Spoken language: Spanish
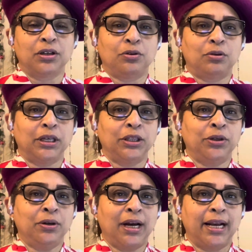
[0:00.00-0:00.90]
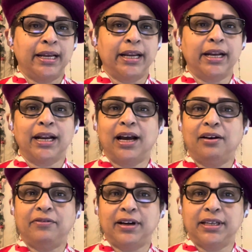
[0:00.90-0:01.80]
cuando alguien ha
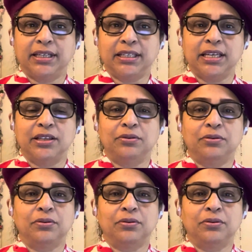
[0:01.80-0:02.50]
fallecido